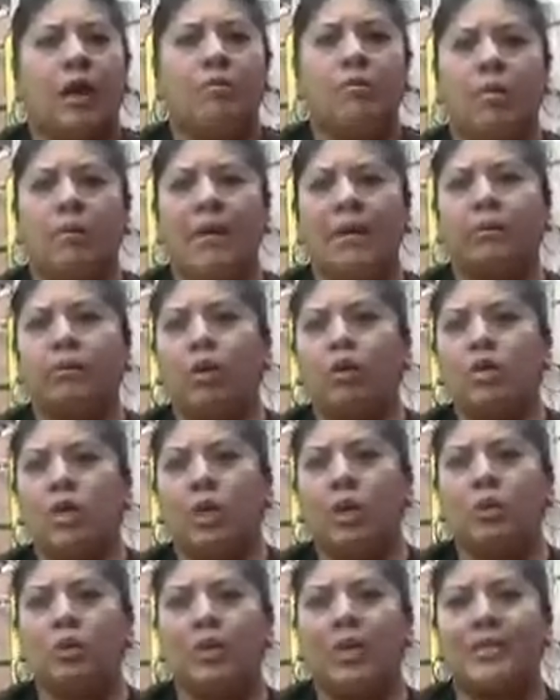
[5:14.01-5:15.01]
Momentos
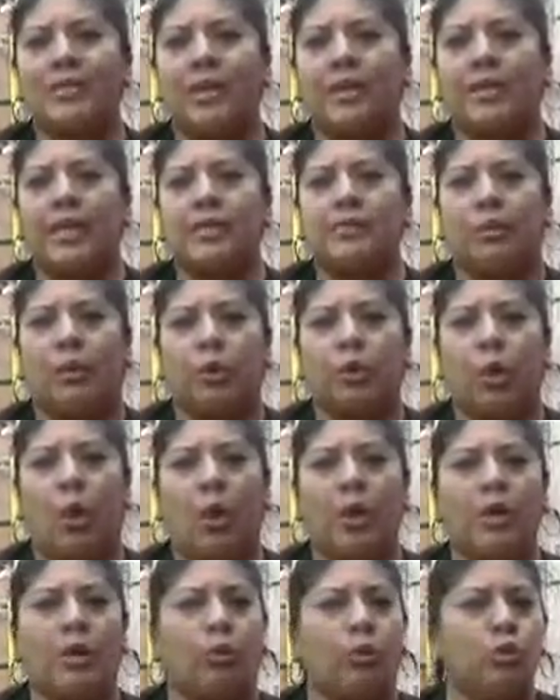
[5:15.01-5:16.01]
en los que se
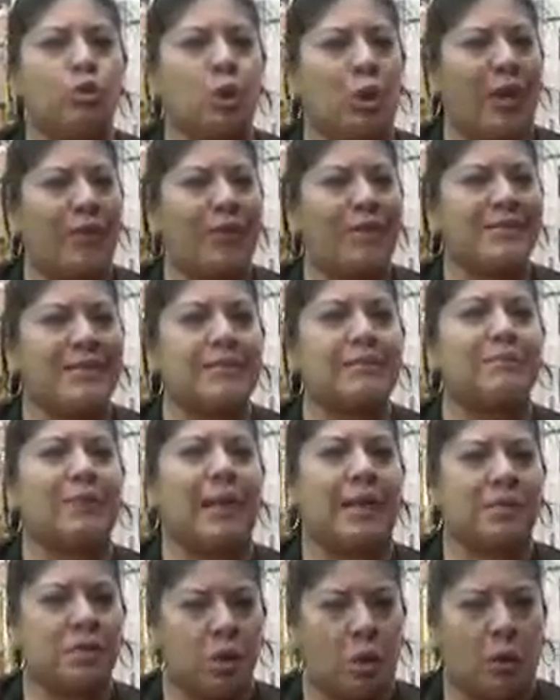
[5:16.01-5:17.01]
desbordó incluso la
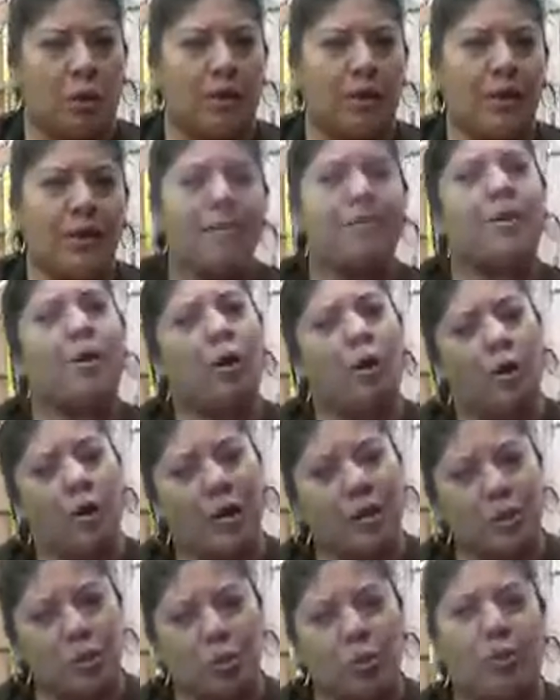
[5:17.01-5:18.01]
desesperación,
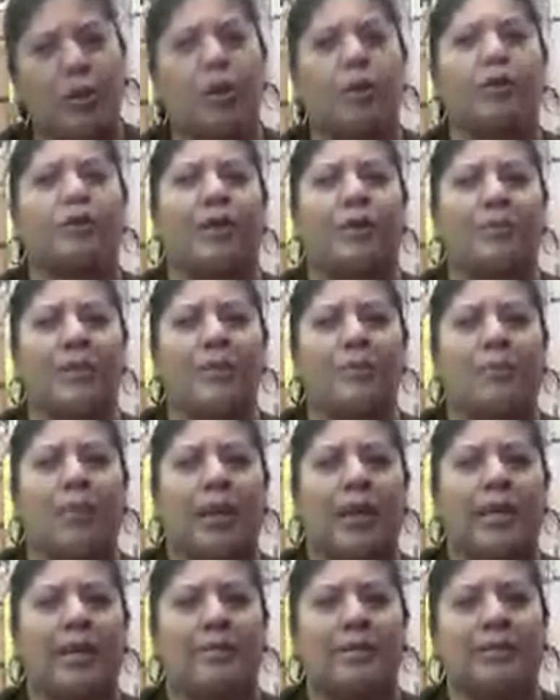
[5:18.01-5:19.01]
pero estuvieron también
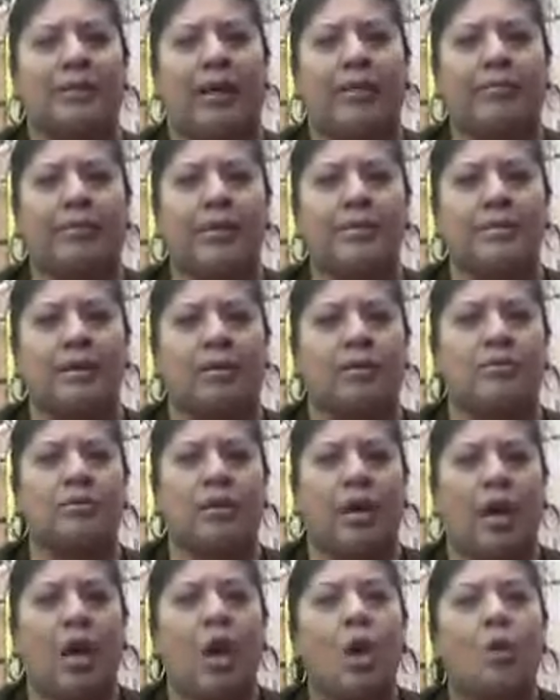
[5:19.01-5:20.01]
por ahí habitantes en
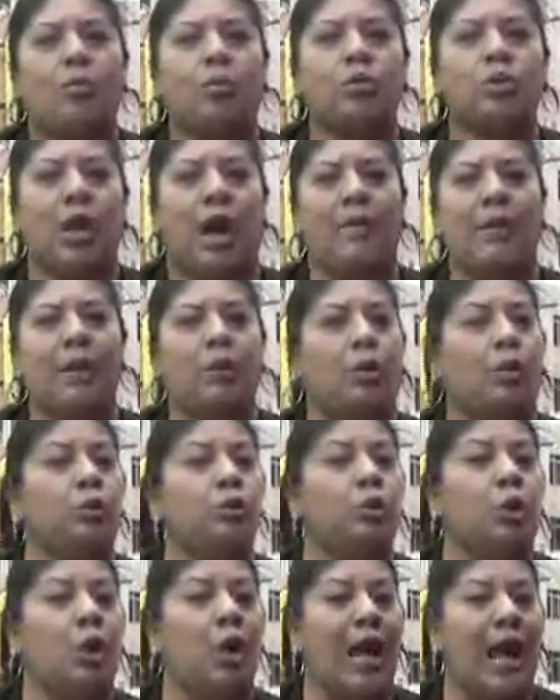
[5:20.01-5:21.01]
los que buscaban
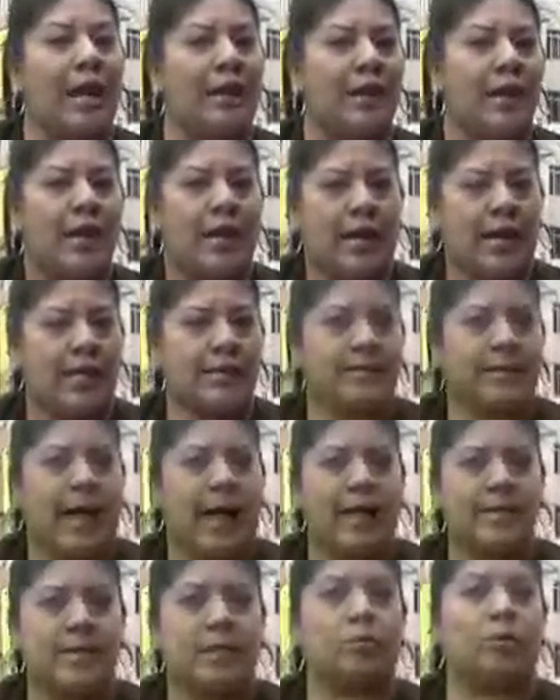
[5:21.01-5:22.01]
controlar
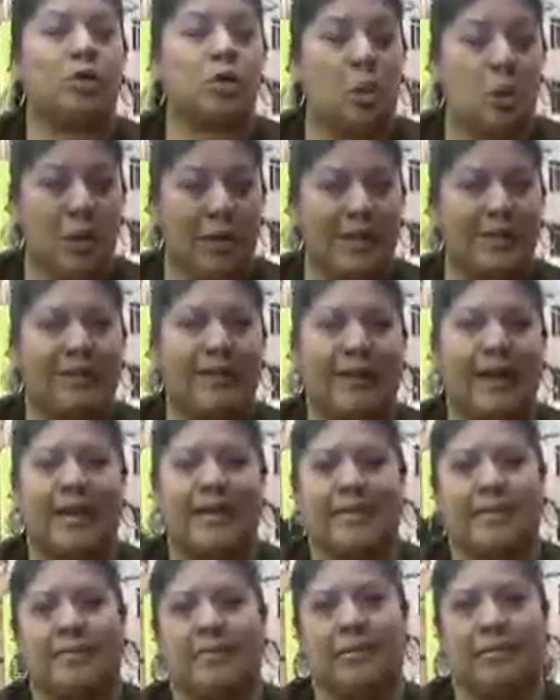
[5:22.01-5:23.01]
esta situación crítica
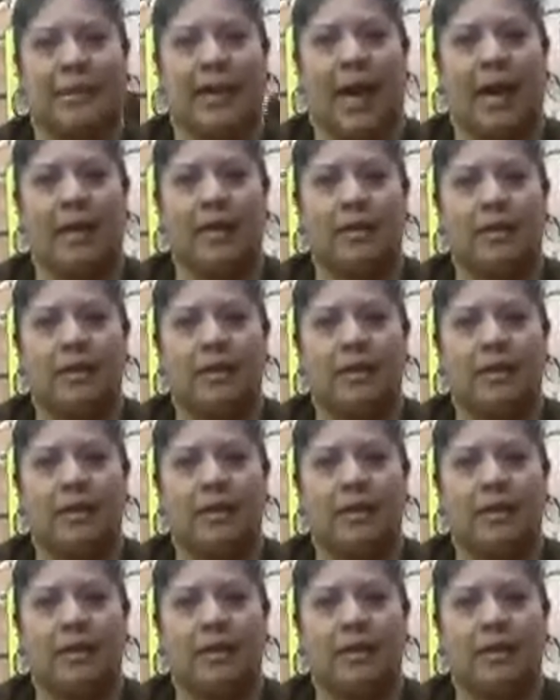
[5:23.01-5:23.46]
que se vivía.